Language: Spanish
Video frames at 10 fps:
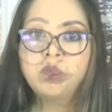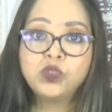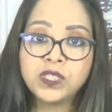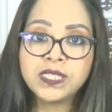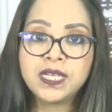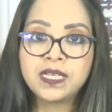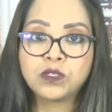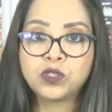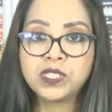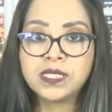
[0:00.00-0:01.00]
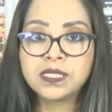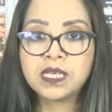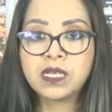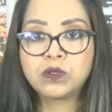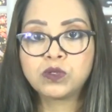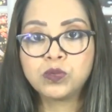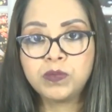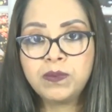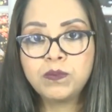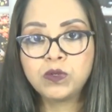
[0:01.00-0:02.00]
Muchas de las noticias que
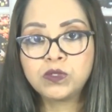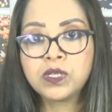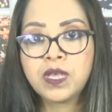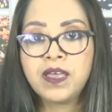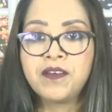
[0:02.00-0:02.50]
consumimos